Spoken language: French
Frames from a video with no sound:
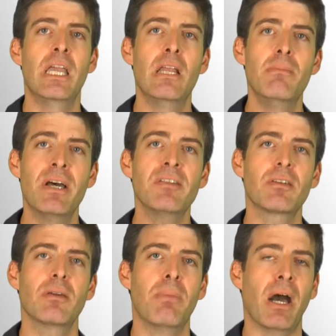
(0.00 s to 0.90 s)
et il
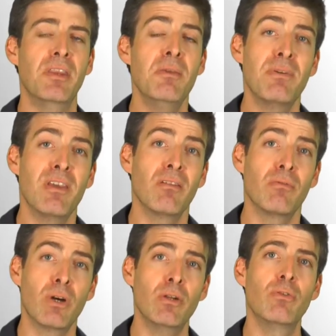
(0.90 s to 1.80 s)
masque par un épais
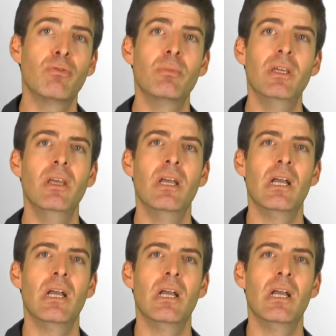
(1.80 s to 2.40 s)
voile de fumée